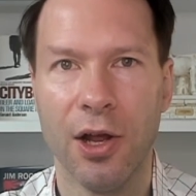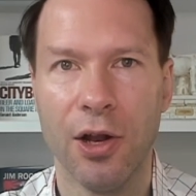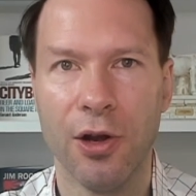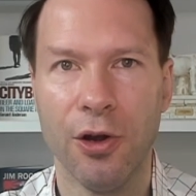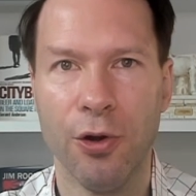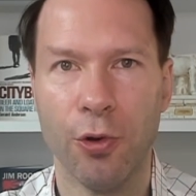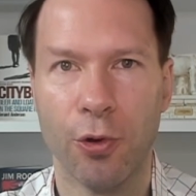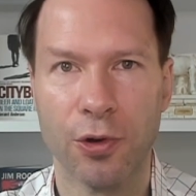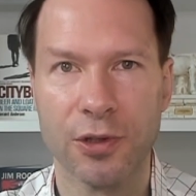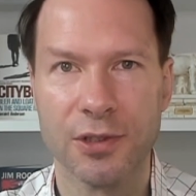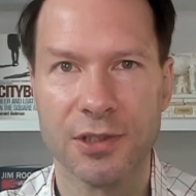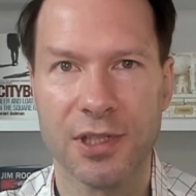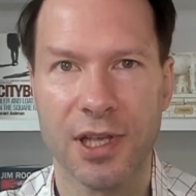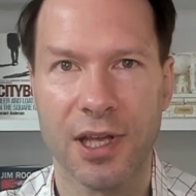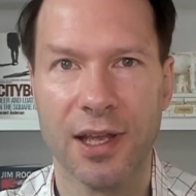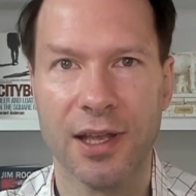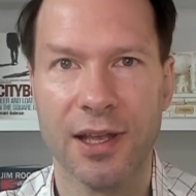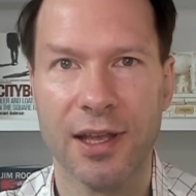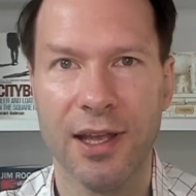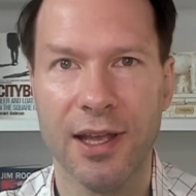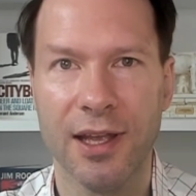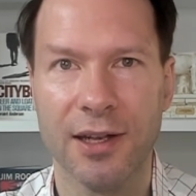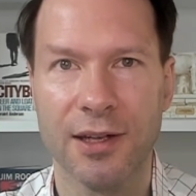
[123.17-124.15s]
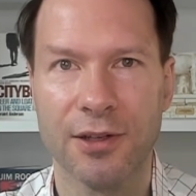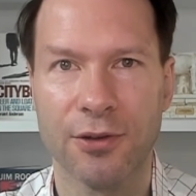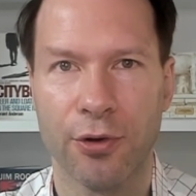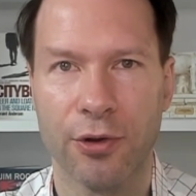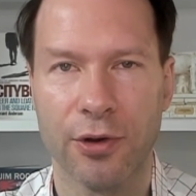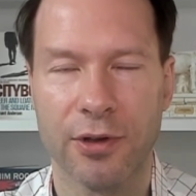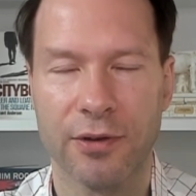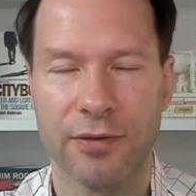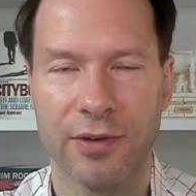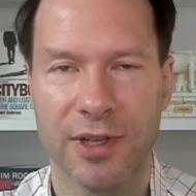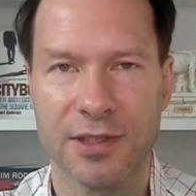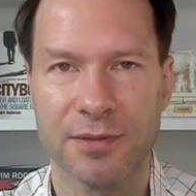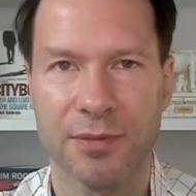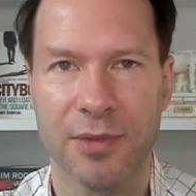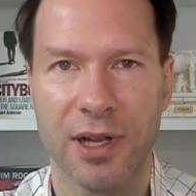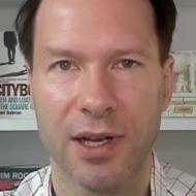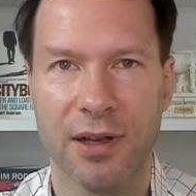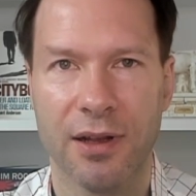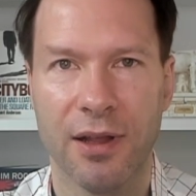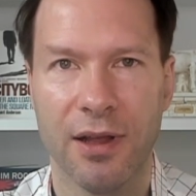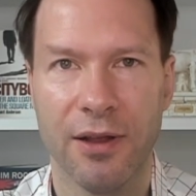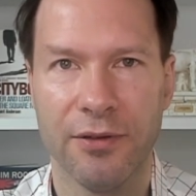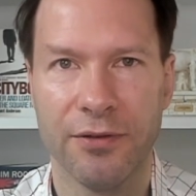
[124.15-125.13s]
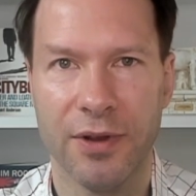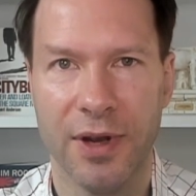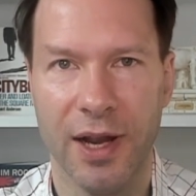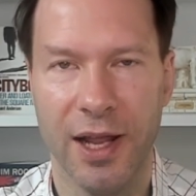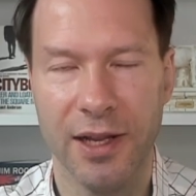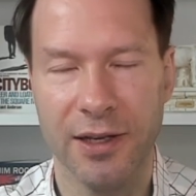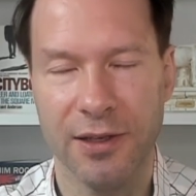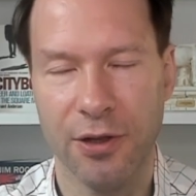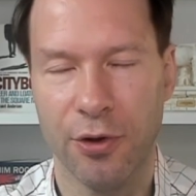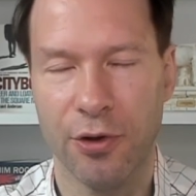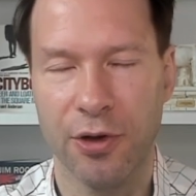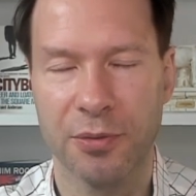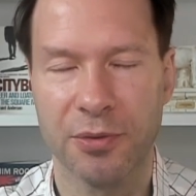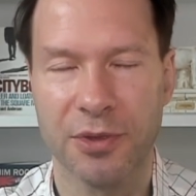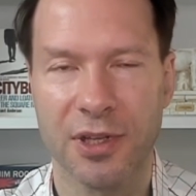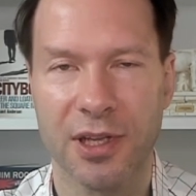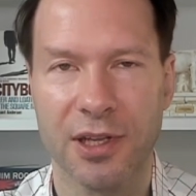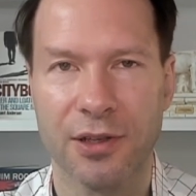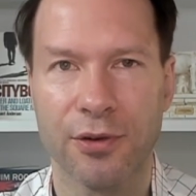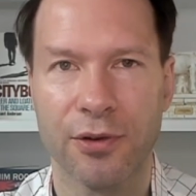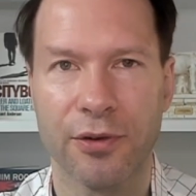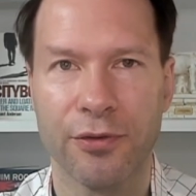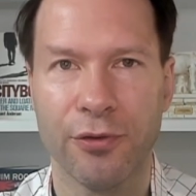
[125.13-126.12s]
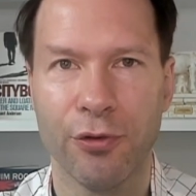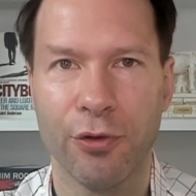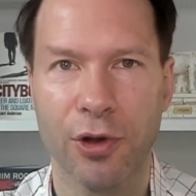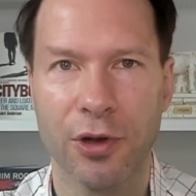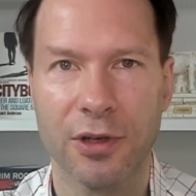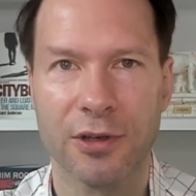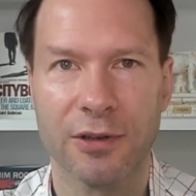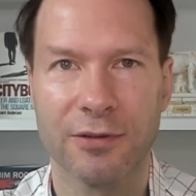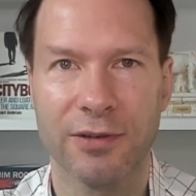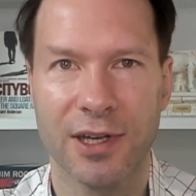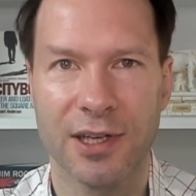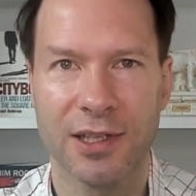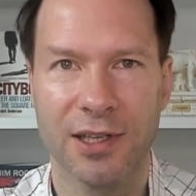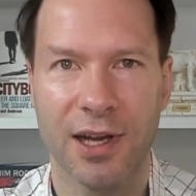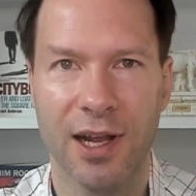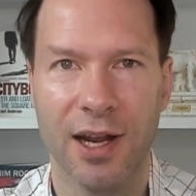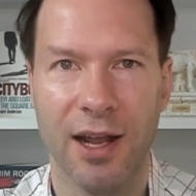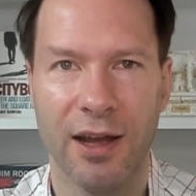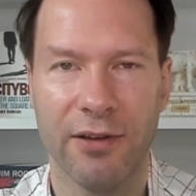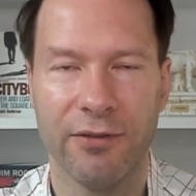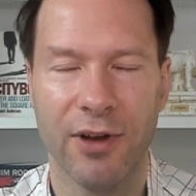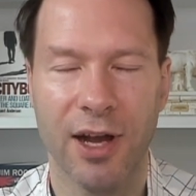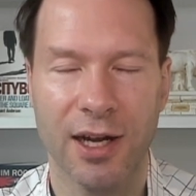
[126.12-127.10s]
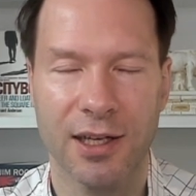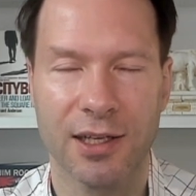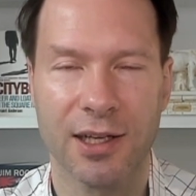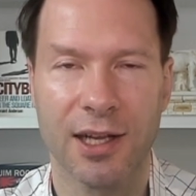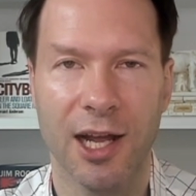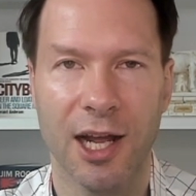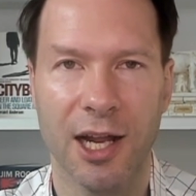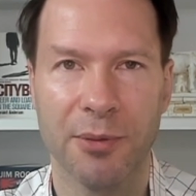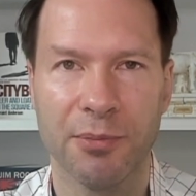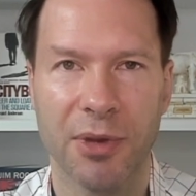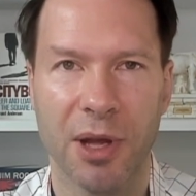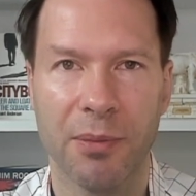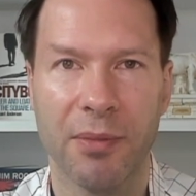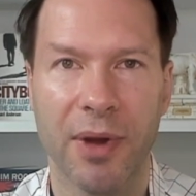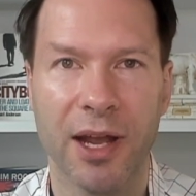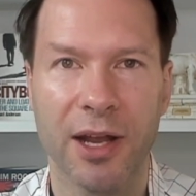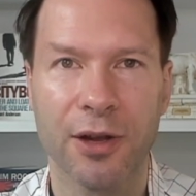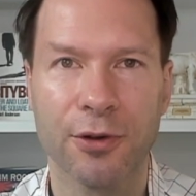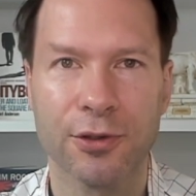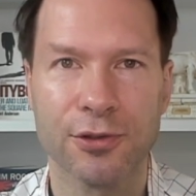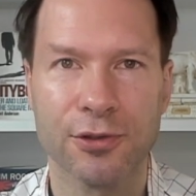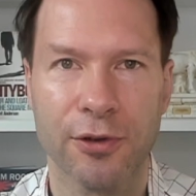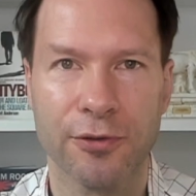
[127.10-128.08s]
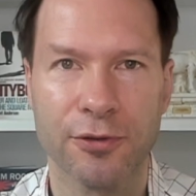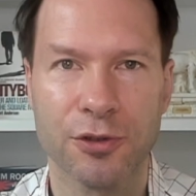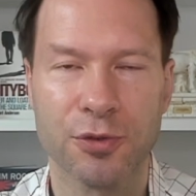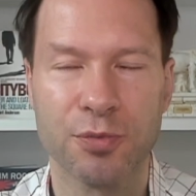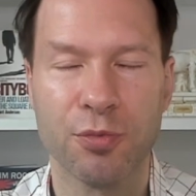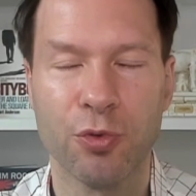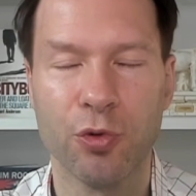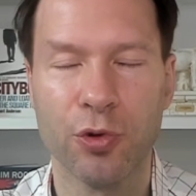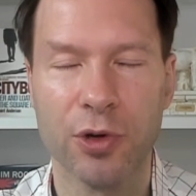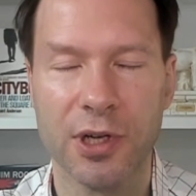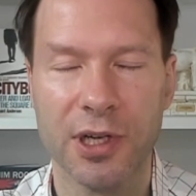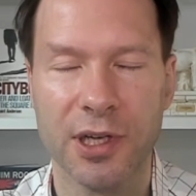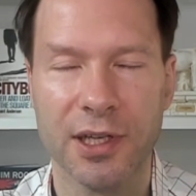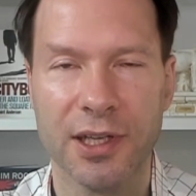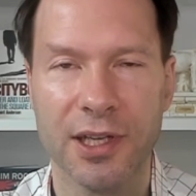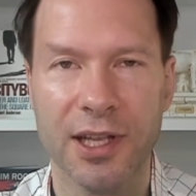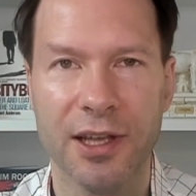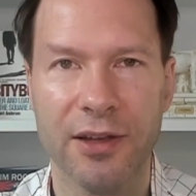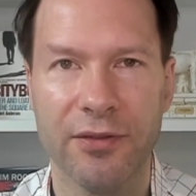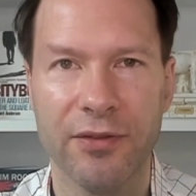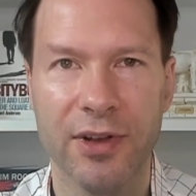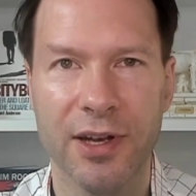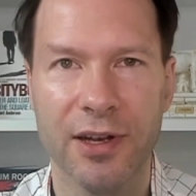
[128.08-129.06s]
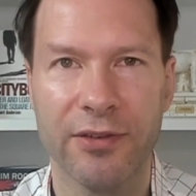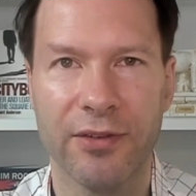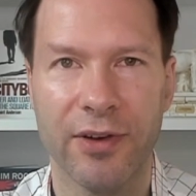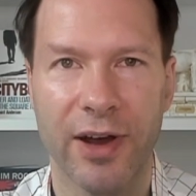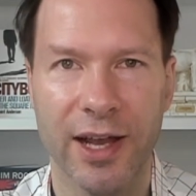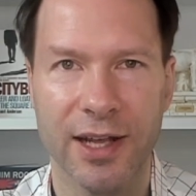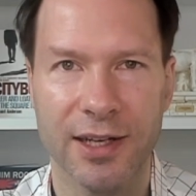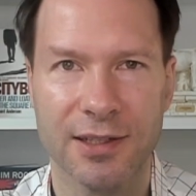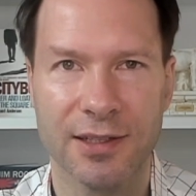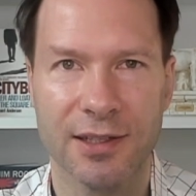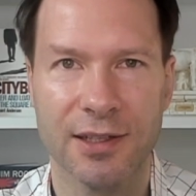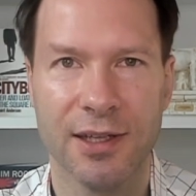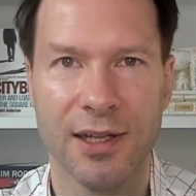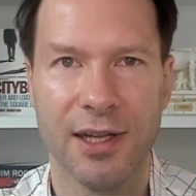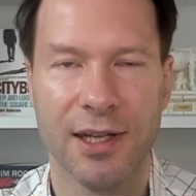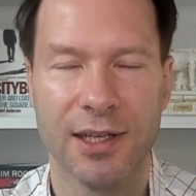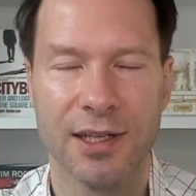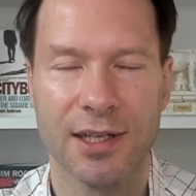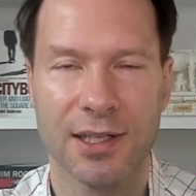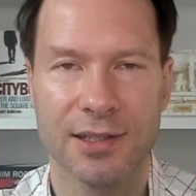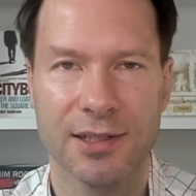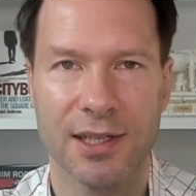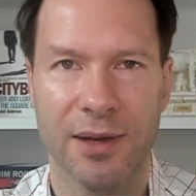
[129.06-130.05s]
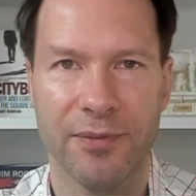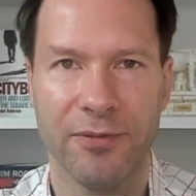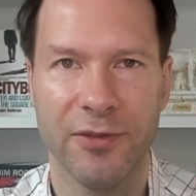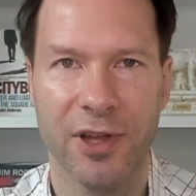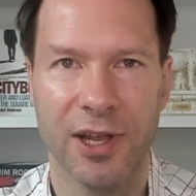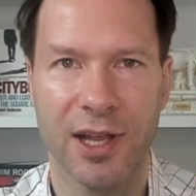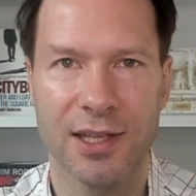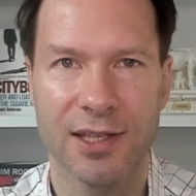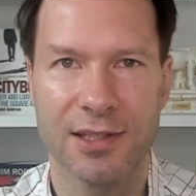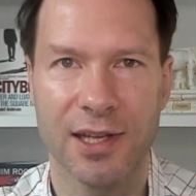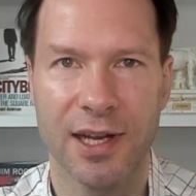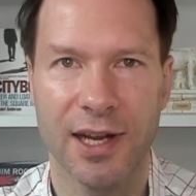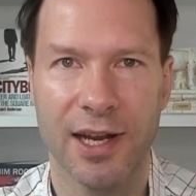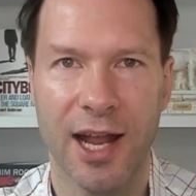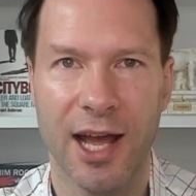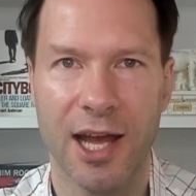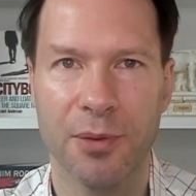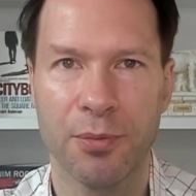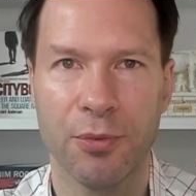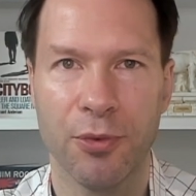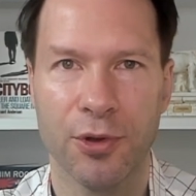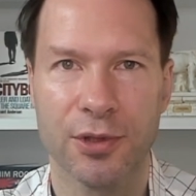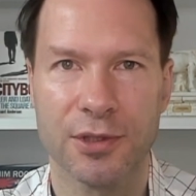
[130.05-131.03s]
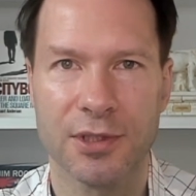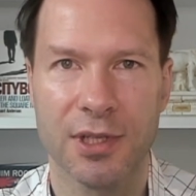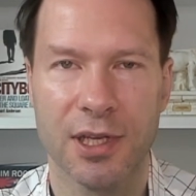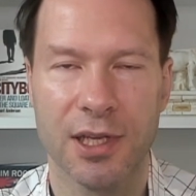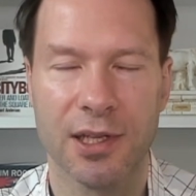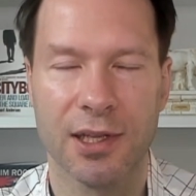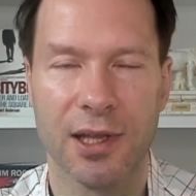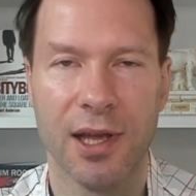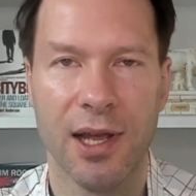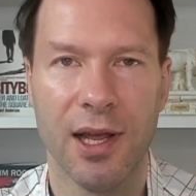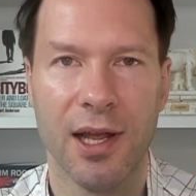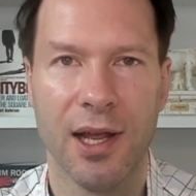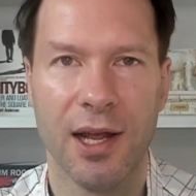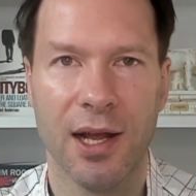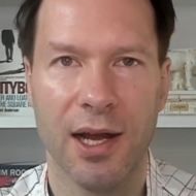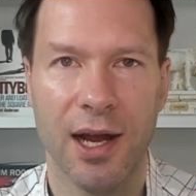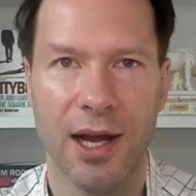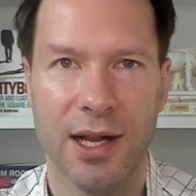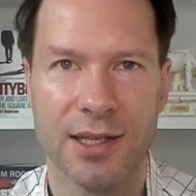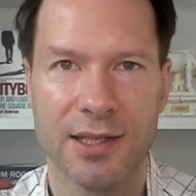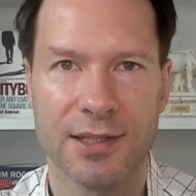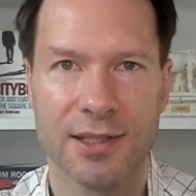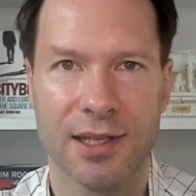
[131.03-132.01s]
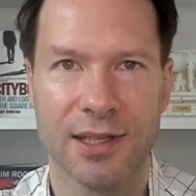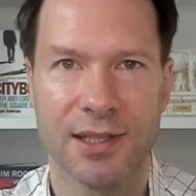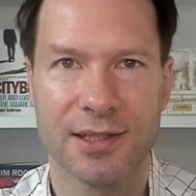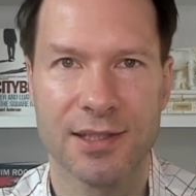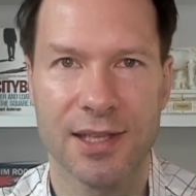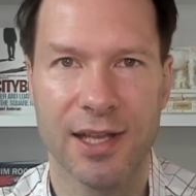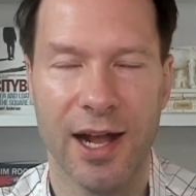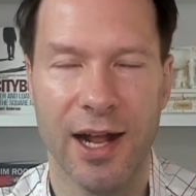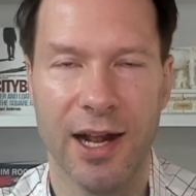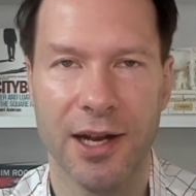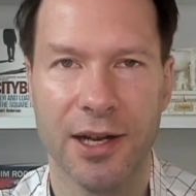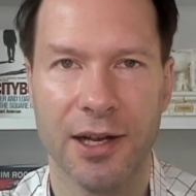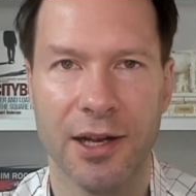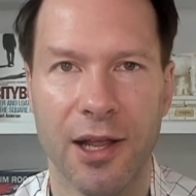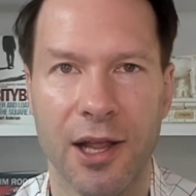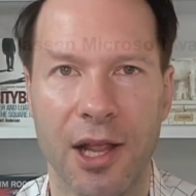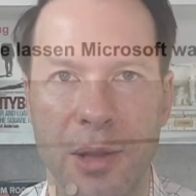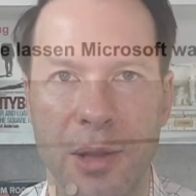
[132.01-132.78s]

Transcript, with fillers: losgeht und was man vielleicht auch im dritten und vierten Quartal erwarten kann. Bei Microsoft sprudeln die Gewinne weiter. Das haben wir gestern nachbörslich als Zahlen